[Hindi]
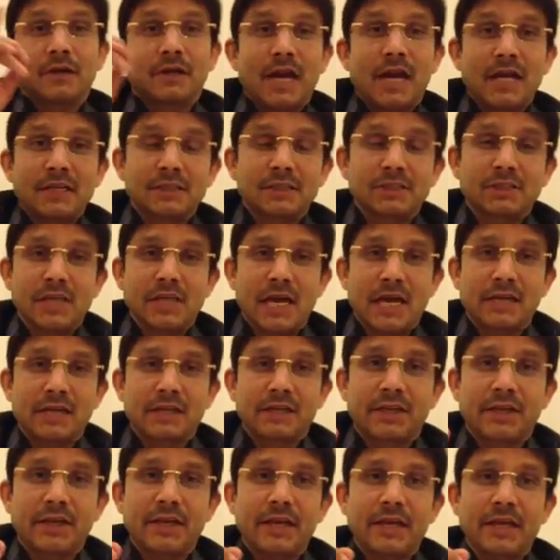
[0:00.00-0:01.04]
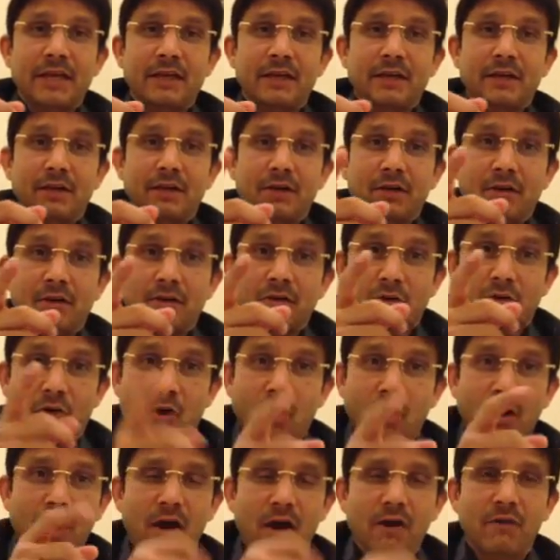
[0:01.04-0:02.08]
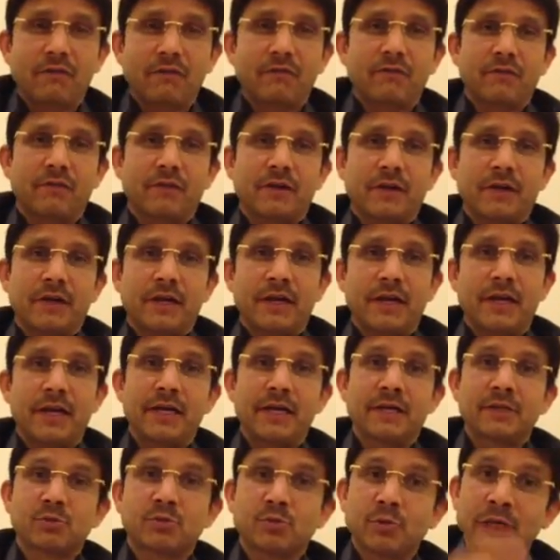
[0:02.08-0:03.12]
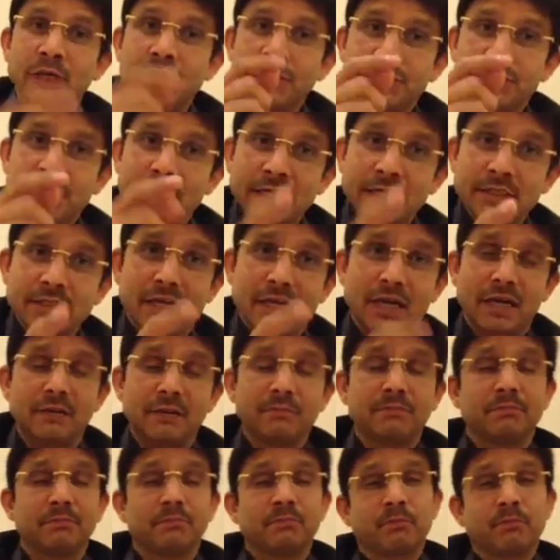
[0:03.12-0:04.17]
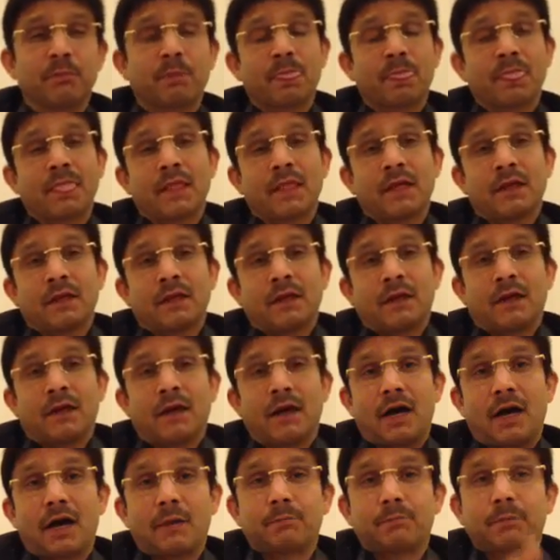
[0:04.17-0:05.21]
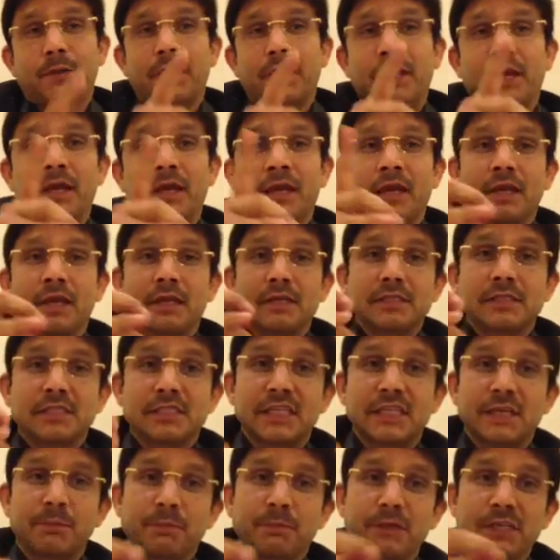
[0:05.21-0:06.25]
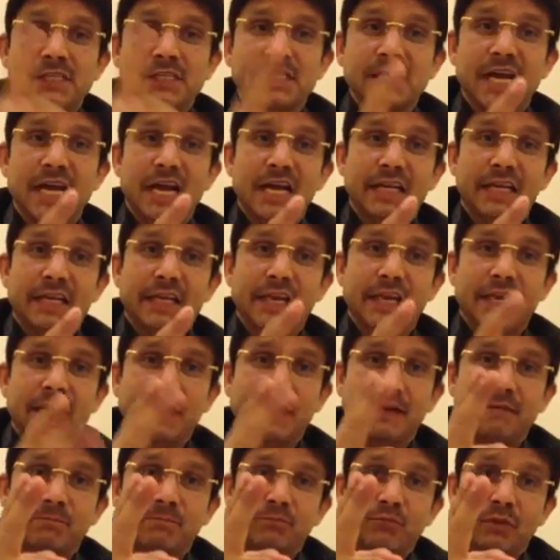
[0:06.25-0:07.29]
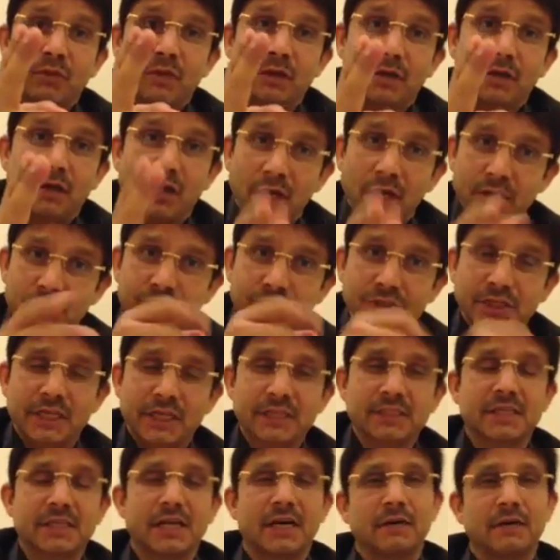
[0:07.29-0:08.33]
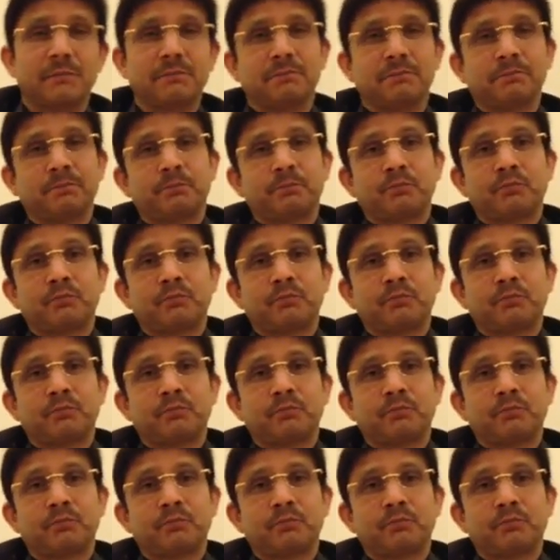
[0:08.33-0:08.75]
राजस्थान के गौरव एंड सुनील जैन साहब आपके सीपीसीआई के हर्ष जैन साहब